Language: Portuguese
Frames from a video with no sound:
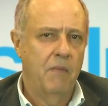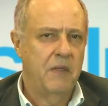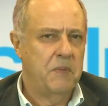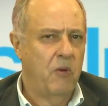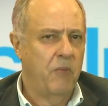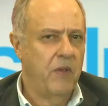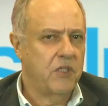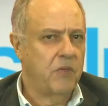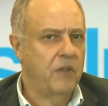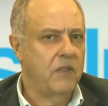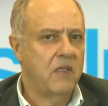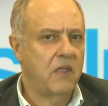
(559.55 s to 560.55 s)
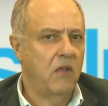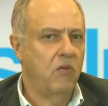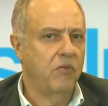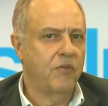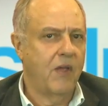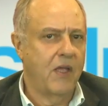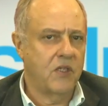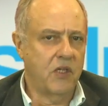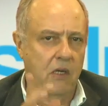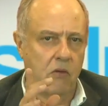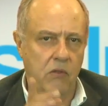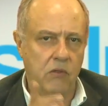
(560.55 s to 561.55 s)
principalmente a medicina
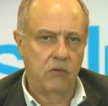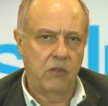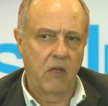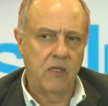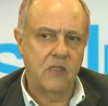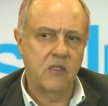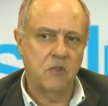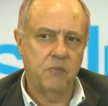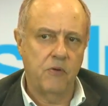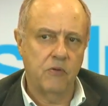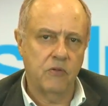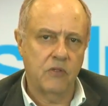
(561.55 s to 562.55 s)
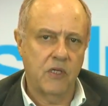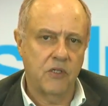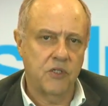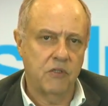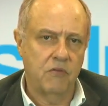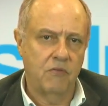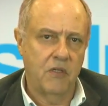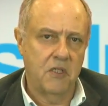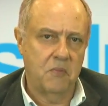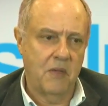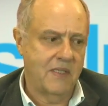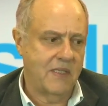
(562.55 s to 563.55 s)
ayurvédica, quando tem esses pontos que a gente vê
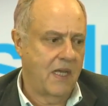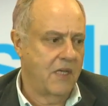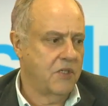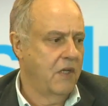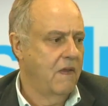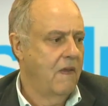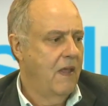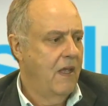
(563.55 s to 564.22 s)
de massagem,